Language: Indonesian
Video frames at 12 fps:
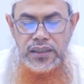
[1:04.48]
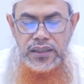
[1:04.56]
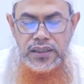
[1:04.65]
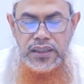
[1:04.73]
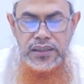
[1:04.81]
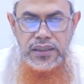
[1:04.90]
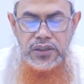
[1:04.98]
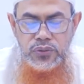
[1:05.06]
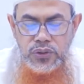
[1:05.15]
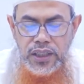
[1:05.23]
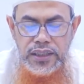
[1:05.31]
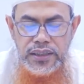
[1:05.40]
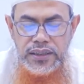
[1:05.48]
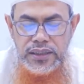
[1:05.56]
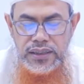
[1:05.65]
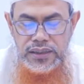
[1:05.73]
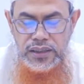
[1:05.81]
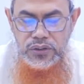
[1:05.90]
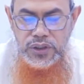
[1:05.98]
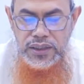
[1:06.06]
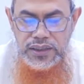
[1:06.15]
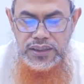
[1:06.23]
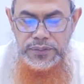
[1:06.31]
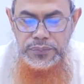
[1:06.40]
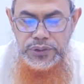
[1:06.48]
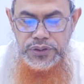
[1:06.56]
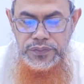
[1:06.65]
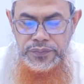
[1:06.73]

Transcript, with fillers: ketentuan-ketentuan eh, uh, tersebut.